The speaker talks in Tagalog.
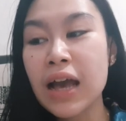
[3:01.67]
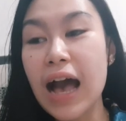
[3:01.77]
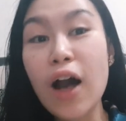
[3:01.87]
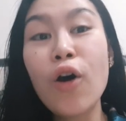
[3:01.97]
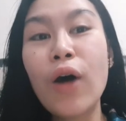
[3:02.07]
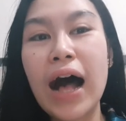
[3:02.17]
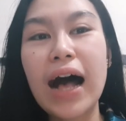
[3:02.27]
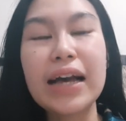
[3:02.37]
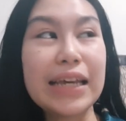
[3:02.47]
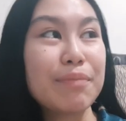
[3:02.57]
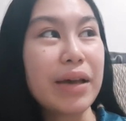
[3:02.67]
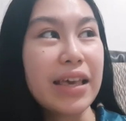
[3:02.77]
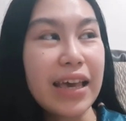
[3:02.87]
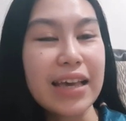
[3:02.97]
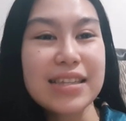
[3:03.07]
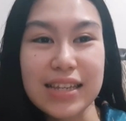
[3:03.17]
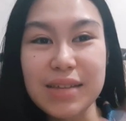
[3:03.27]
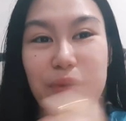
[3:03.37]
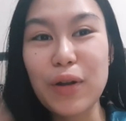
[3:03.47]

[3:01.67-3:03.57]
Ako ha, in my case, kasi